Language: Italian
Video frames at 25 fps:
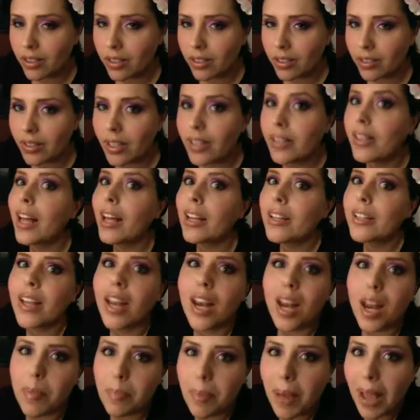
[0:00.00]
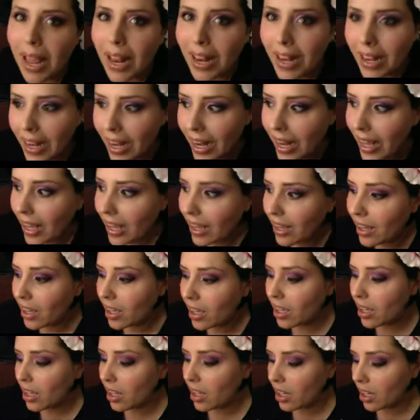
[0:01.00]
dei danni alla pelle
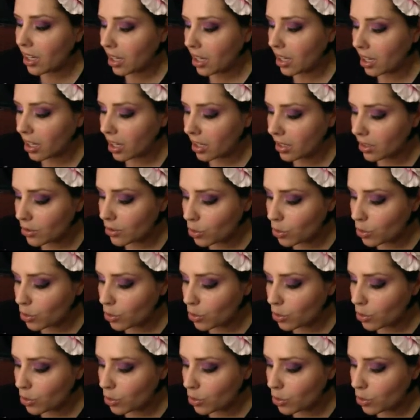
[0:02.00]
uh,